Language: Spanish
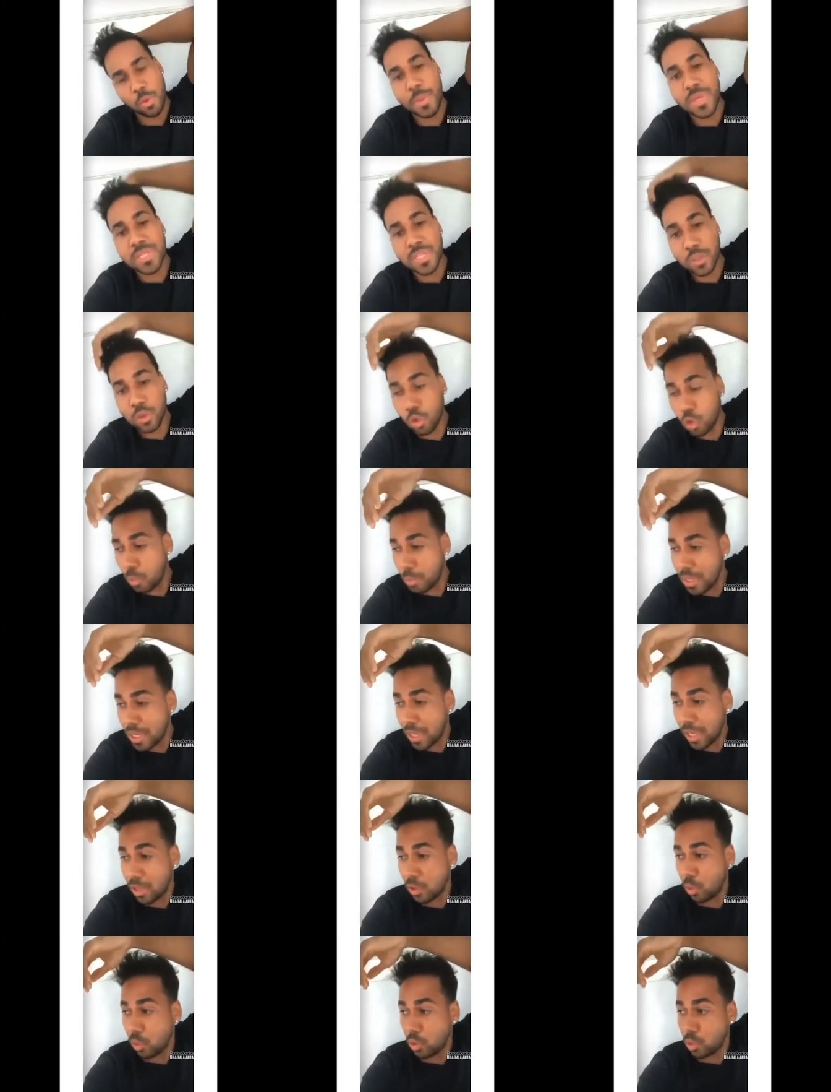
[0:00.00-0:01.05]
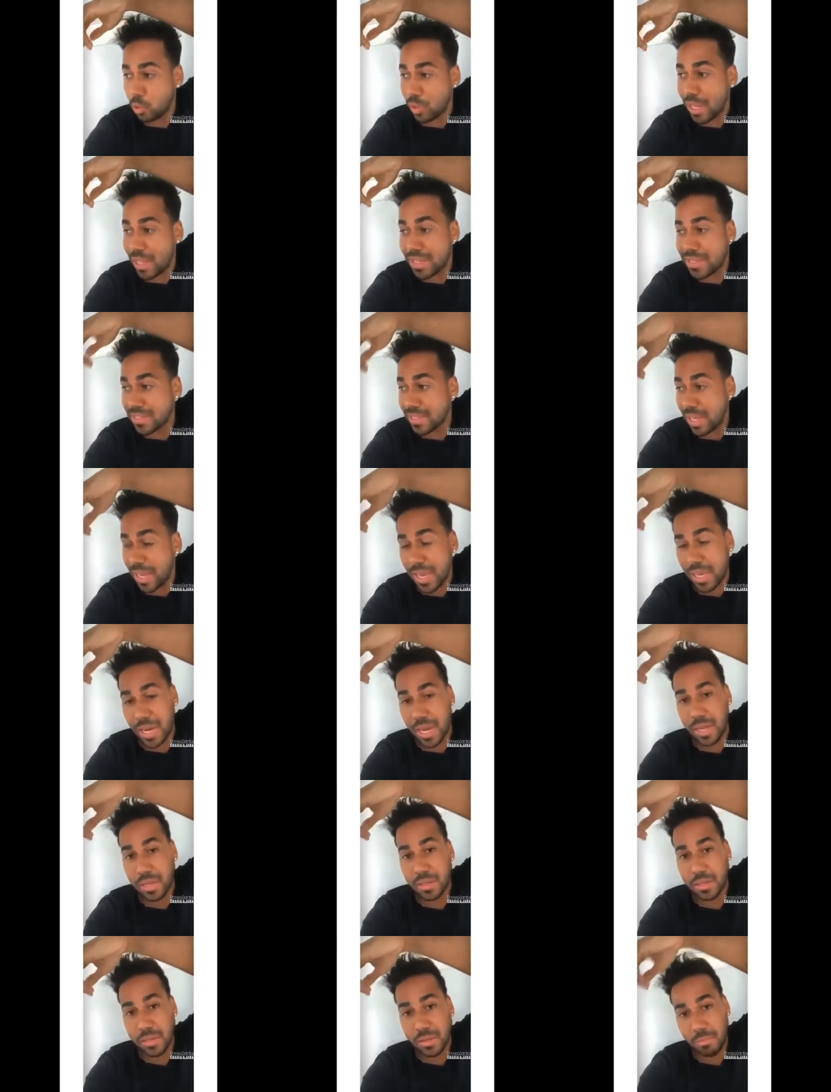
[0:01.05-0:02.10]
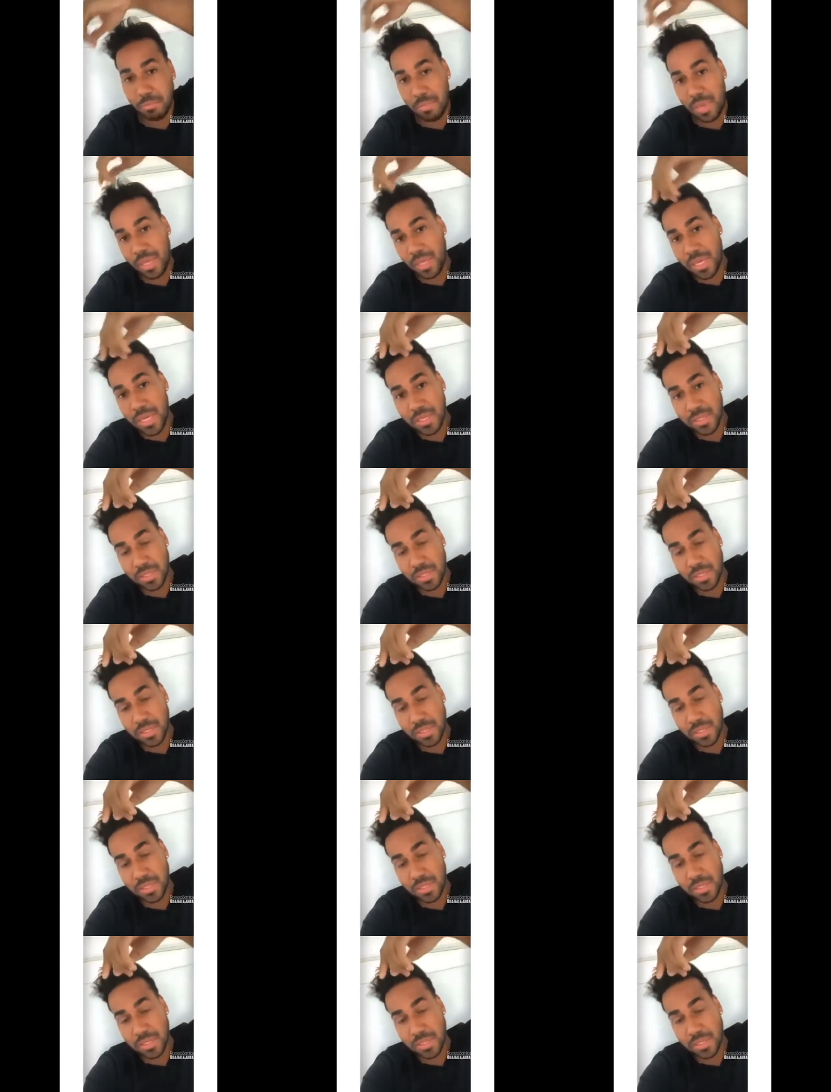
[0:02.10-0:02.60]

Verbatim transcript: Yo me siento dominicano cuando una disquera me